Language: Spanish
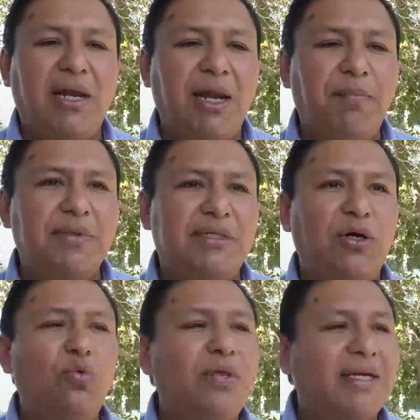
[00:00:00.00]
en la
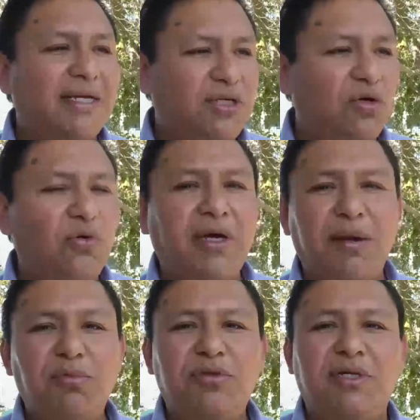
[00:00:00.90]
segunda sesión que
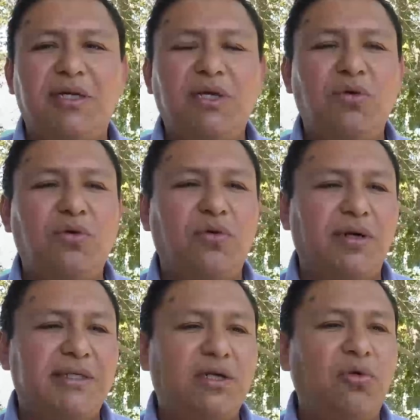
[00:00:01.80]
hemos tenido
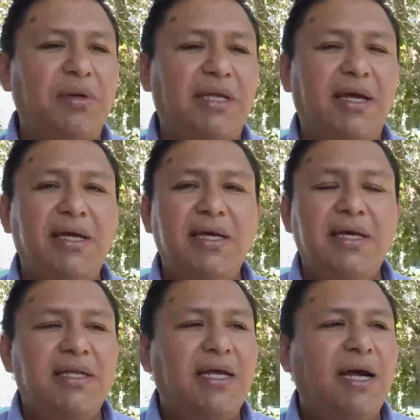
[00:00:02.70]
con este comité,
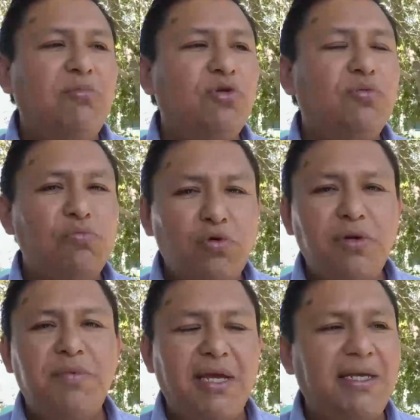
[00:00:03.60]
dejamos
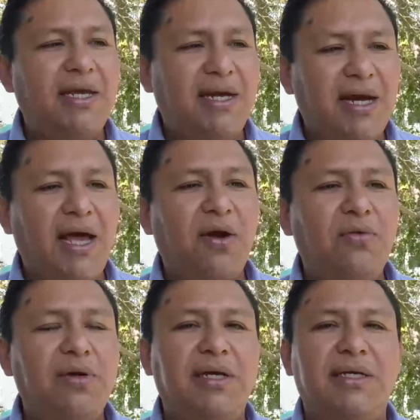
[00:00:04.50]
muy bien y en
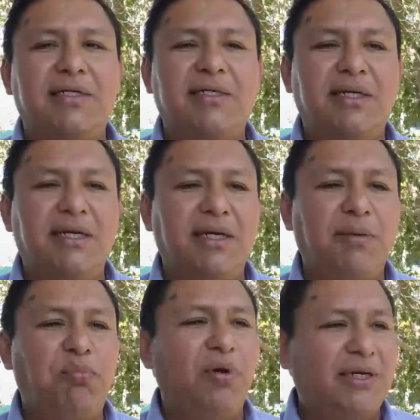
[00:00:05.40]
claro,
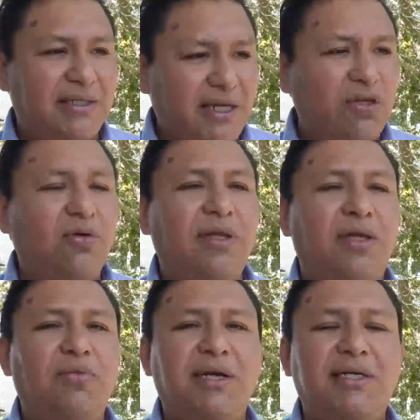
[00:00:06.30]
este, por escrito
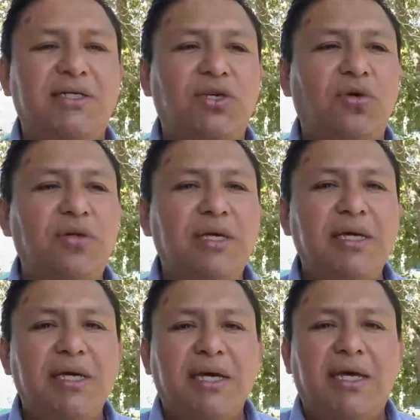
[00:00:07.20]
ante una sesión,
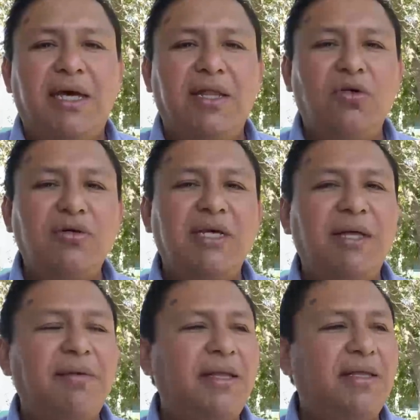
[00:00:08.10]
que no se
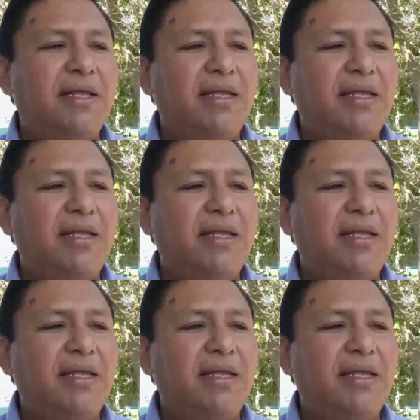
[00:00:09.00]
debe de